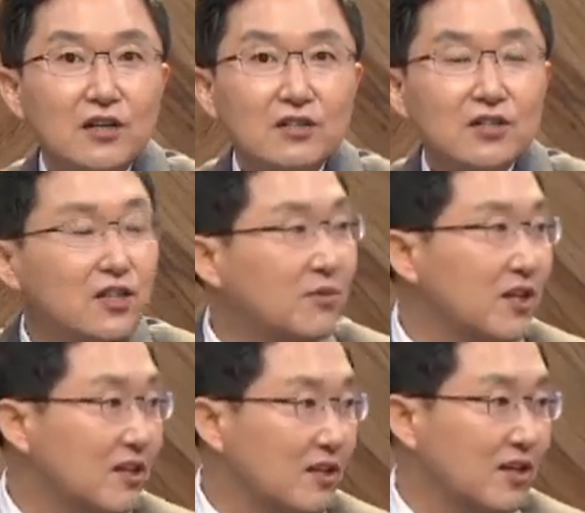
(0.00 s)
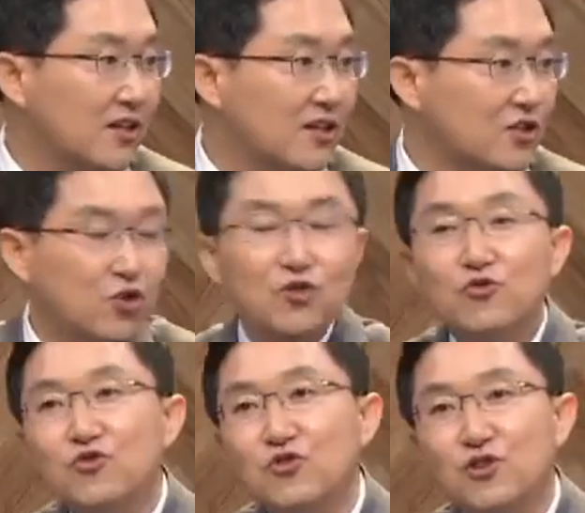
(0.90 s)
비밀,
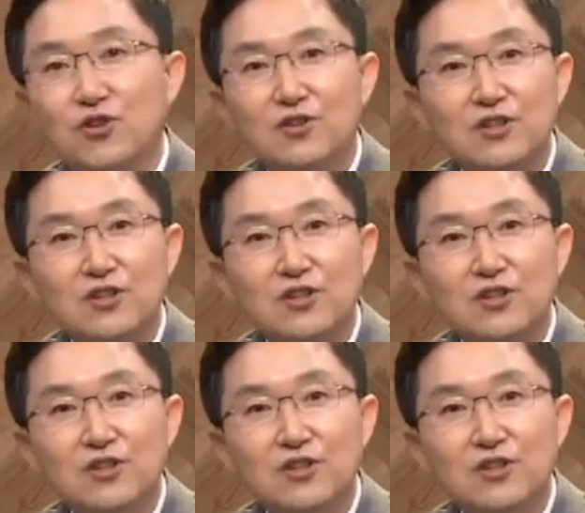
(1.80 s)
천규도